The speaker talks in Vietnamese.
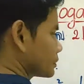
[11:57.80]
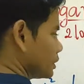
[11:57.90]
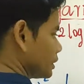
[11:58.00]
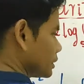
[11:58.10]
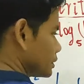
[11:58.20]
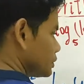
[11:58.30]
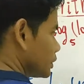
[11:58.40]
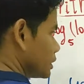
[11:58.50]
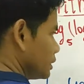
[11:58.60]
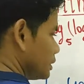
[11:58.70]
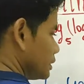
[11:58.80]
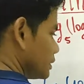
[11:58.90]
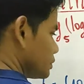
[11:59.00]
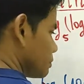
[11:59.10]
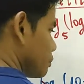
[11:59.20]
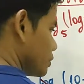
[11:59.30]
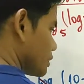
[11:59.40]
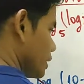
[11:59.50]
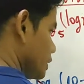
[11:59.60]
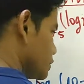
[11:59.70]
thì chẳng ở trong phố
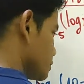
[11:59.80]
tê